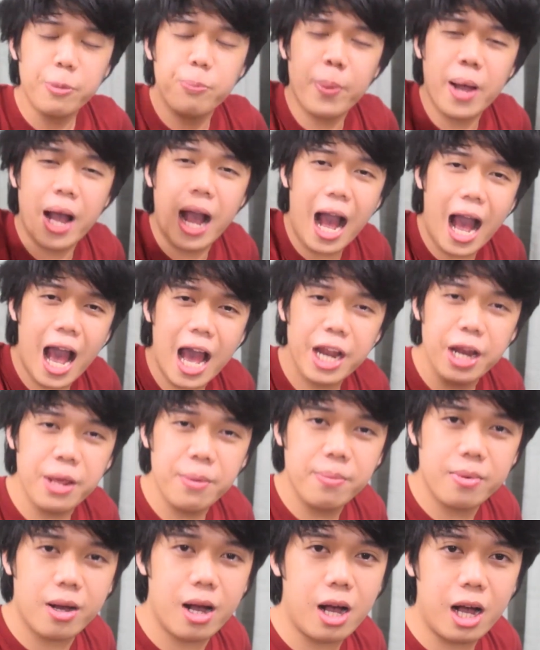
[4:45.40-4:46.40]
At
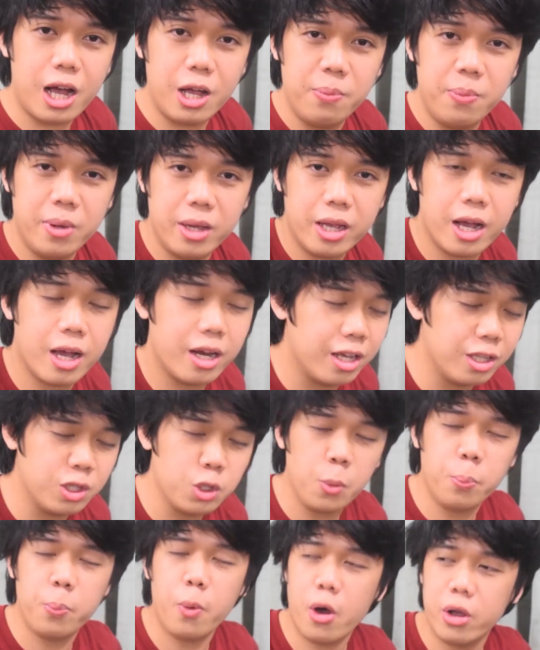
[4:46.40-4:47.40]
pang-anim mga kaibigan,
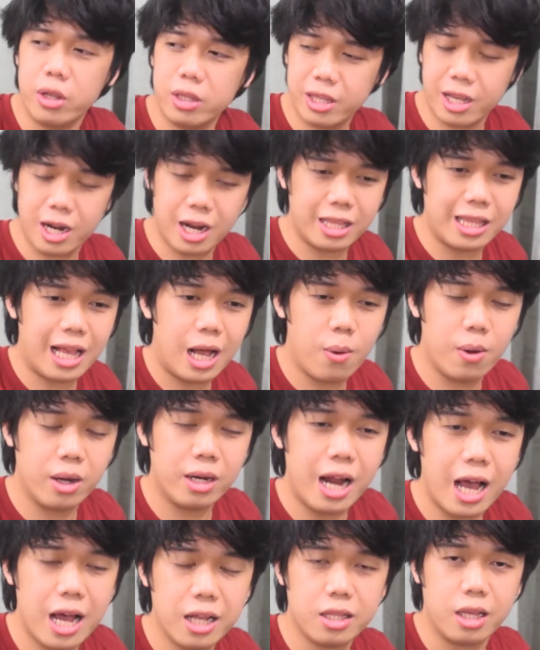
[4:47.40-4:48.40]
ito po ay tinatawag
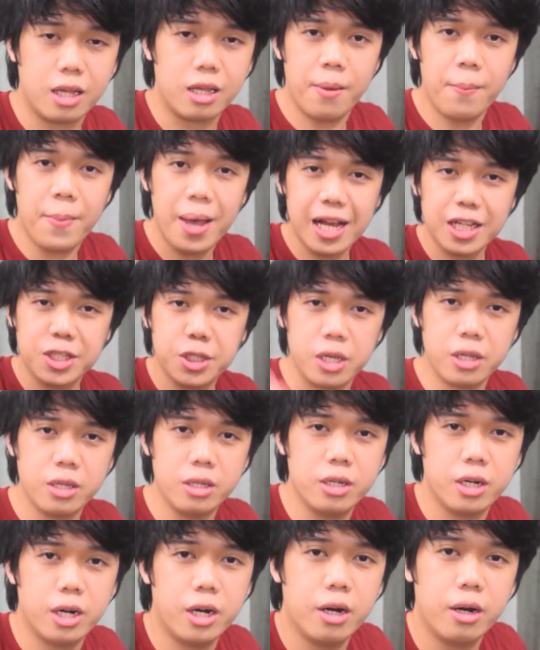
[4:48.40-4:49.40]
natin na
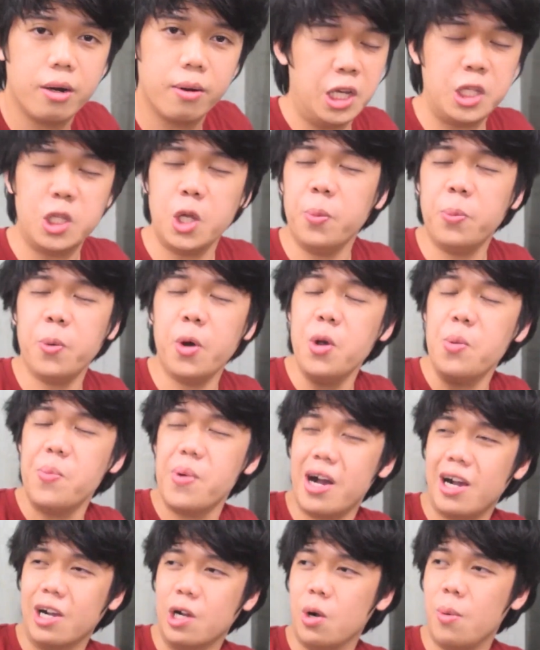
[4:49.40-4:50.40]
messenger. Ito po yung
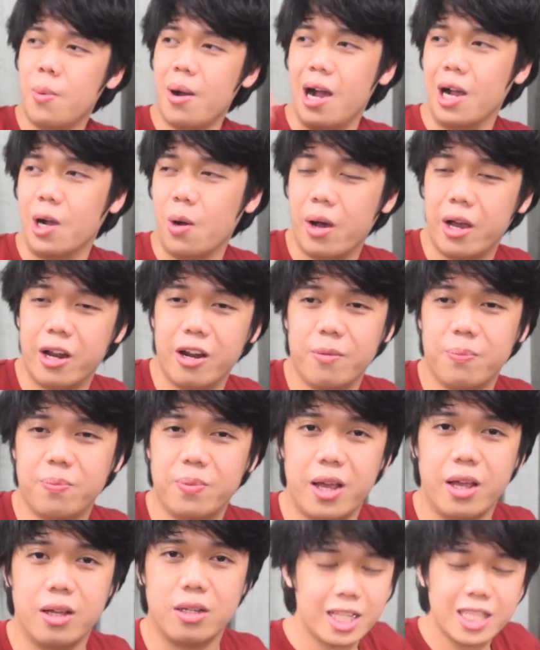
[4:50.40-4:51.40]
mga gumagawa ng
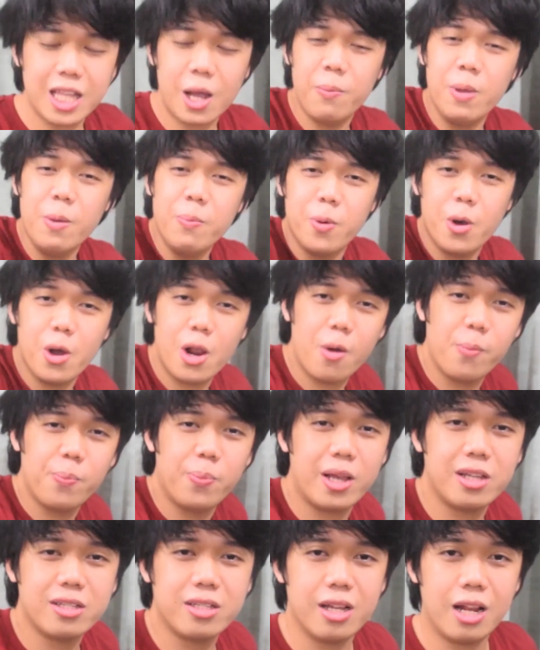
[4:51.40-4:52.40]
plate. Katabi po ng
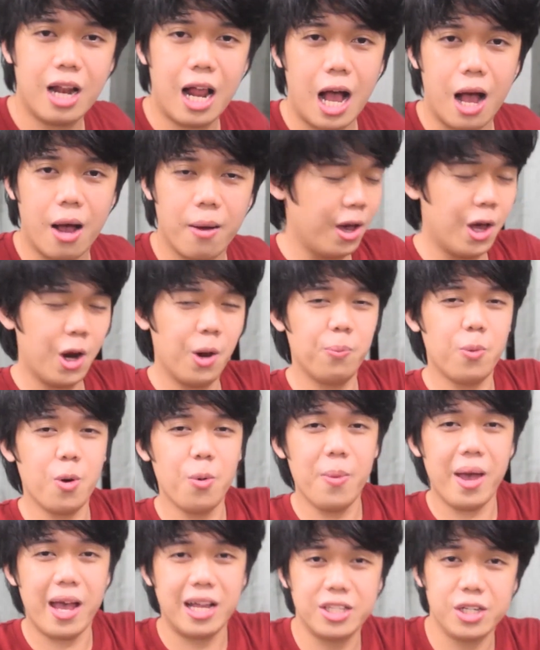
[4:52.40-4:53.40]
plate nila. Pero po
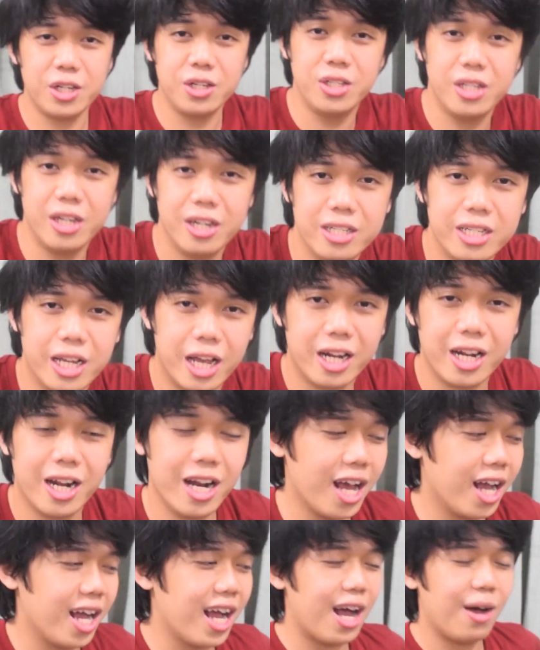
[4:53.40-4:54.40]
messenger dyan na
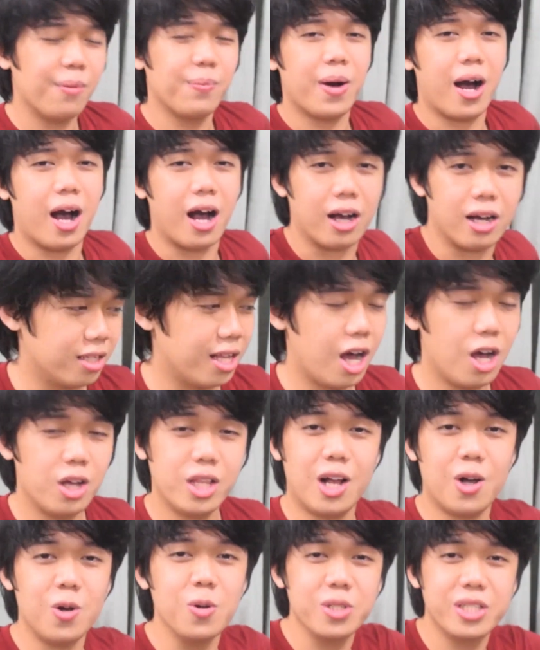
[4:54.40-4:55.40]
nakaabang, na,
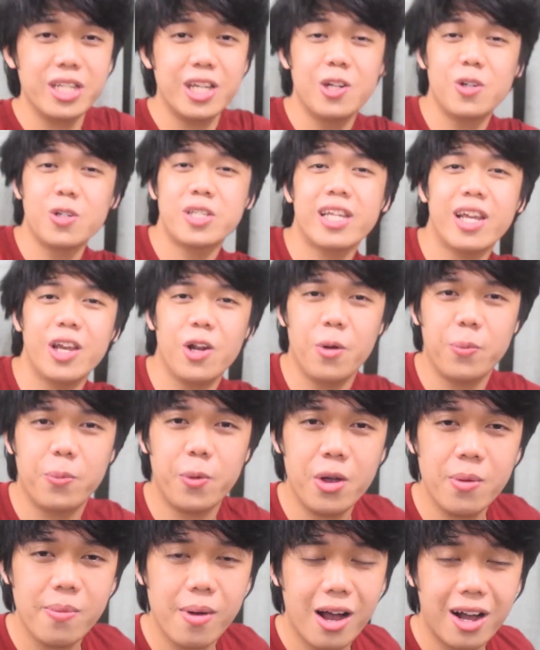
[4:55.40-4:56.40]
na kung sino-sino
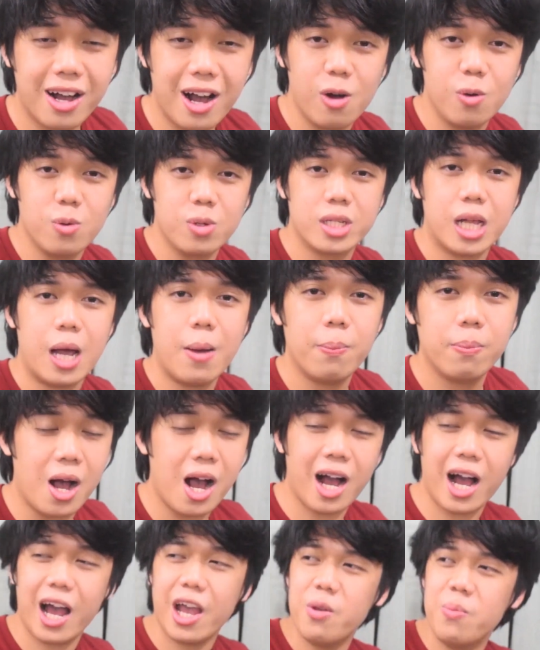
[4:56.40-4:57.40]
po ay mga kausap,
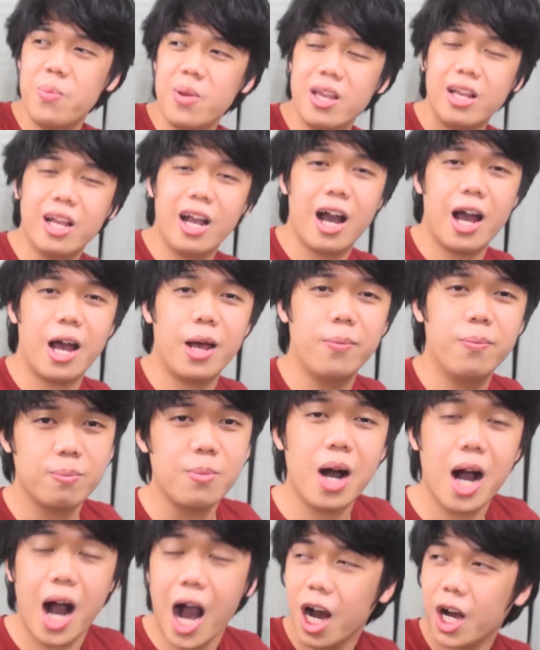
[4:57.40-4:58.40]
mga kaibigan,
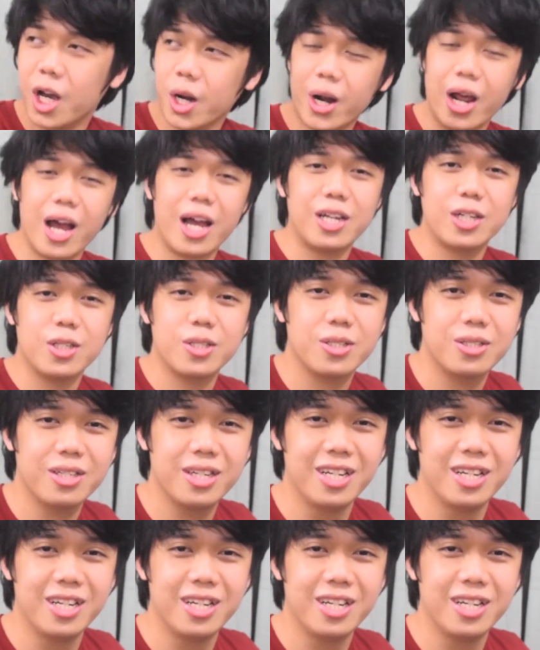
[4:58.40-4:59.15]
mga crush,